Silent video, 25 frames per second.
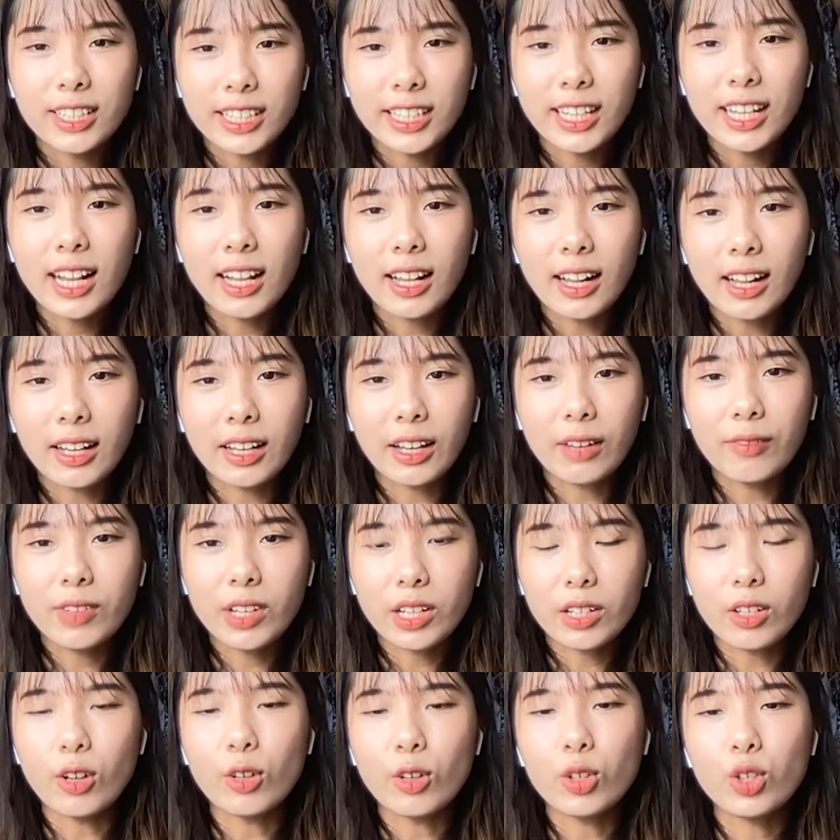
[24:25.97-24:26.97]
thì chị nghĩ là cái
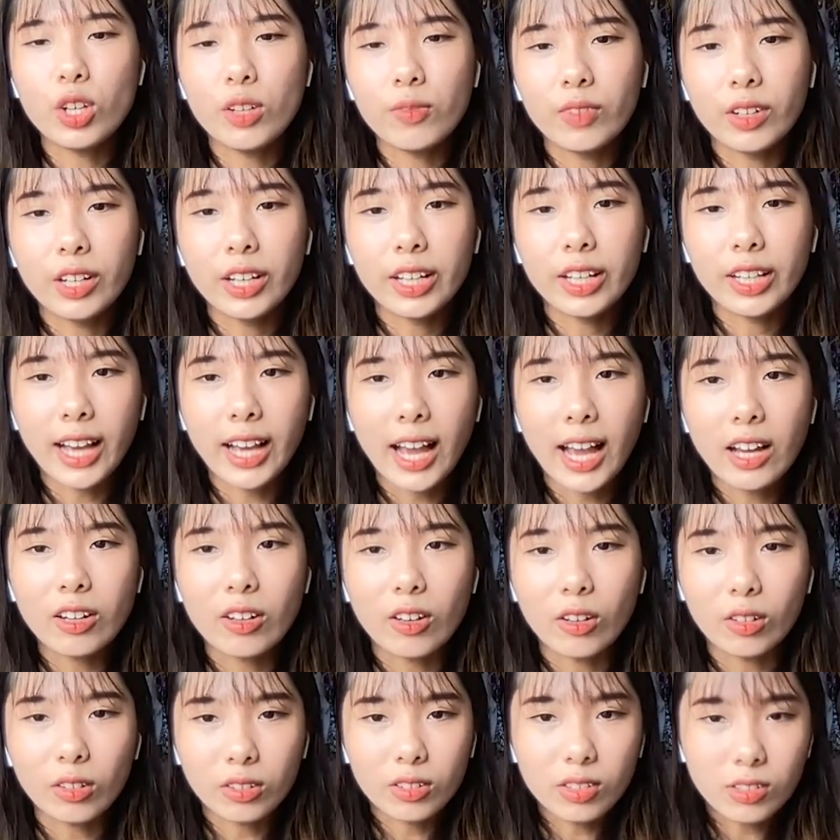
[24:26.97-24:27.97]
việc nói chuyện với người
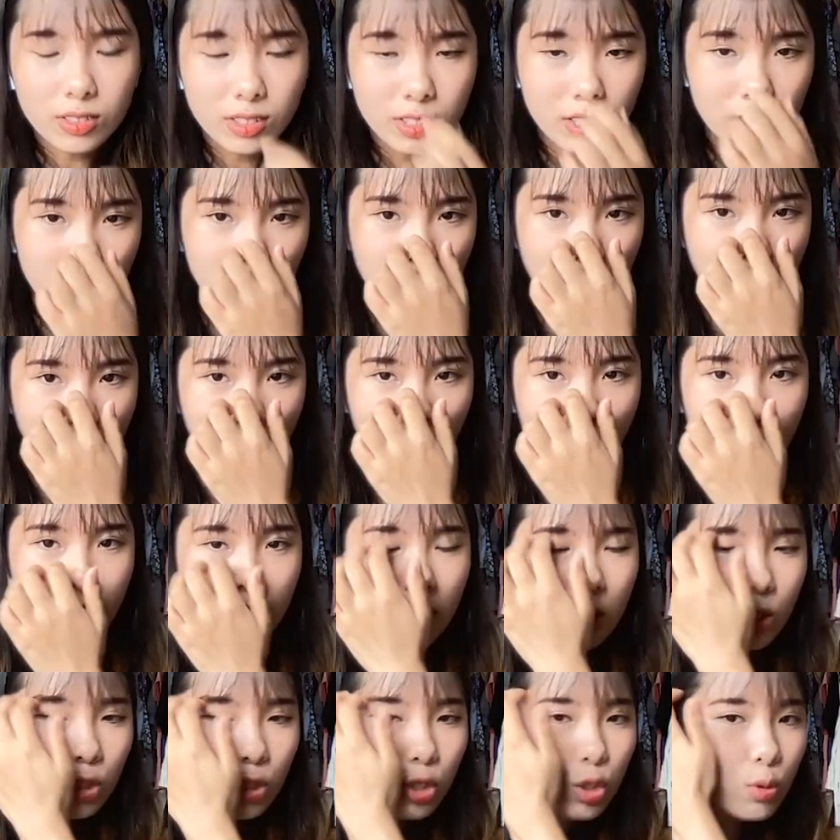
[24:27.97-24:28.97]
khác nó thực sự là
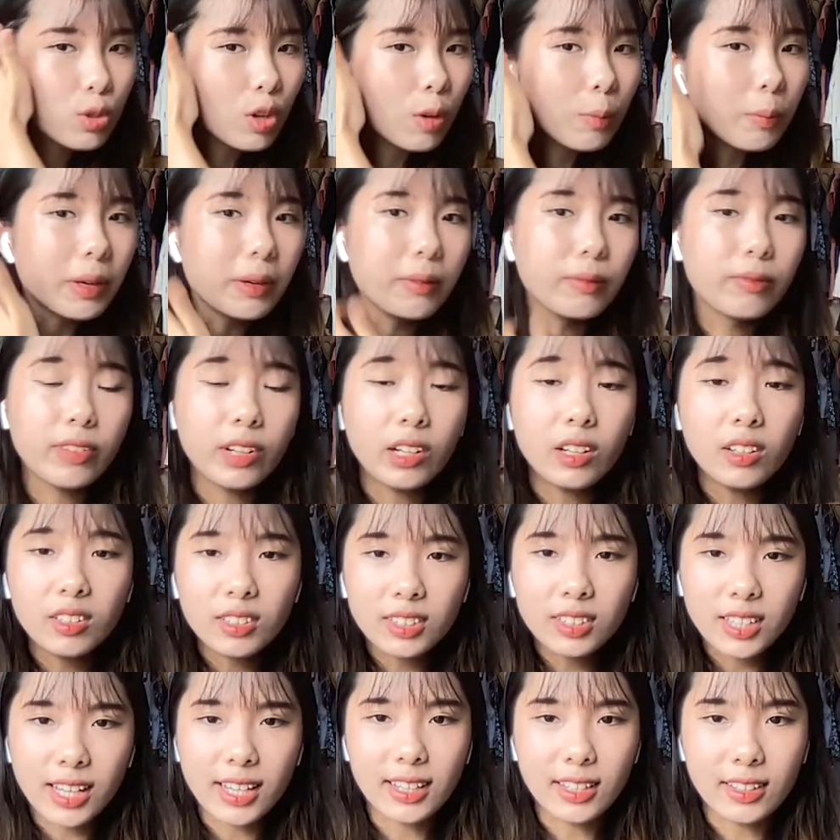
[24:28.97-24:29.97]
giúp cho mình vỡ
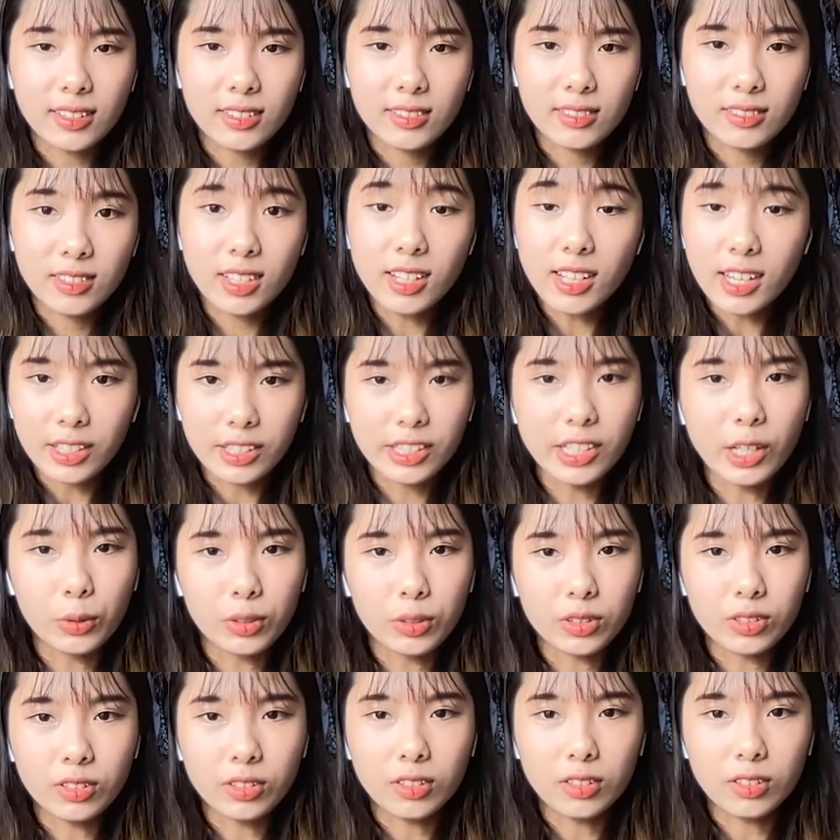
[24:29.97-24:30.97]
ra rất là
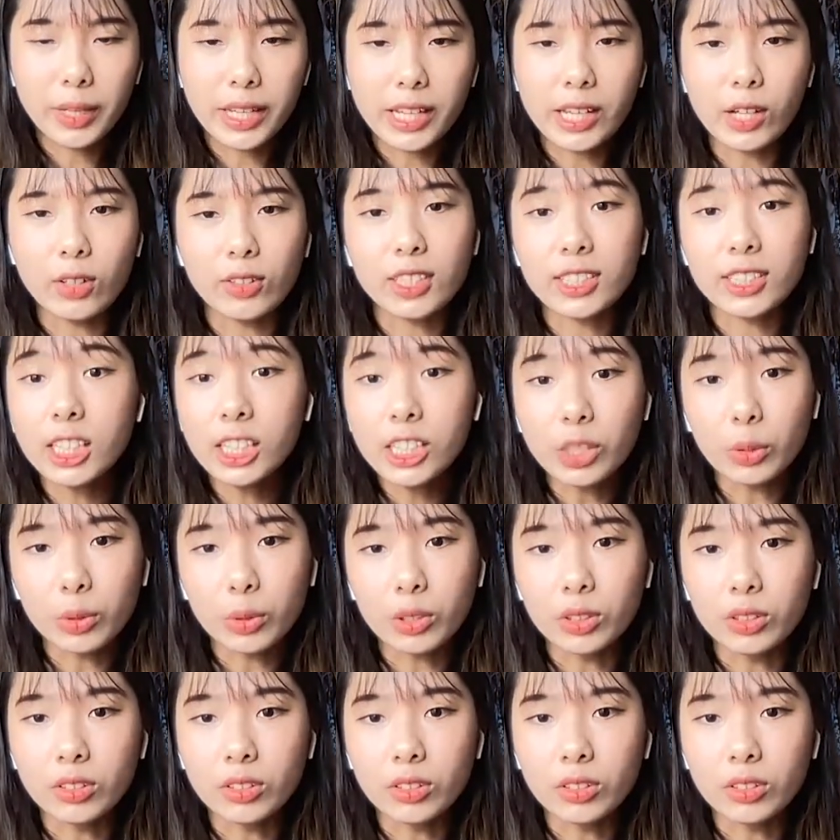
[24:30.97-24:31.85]
nhiều thứ mình hiểu ra rất nhiều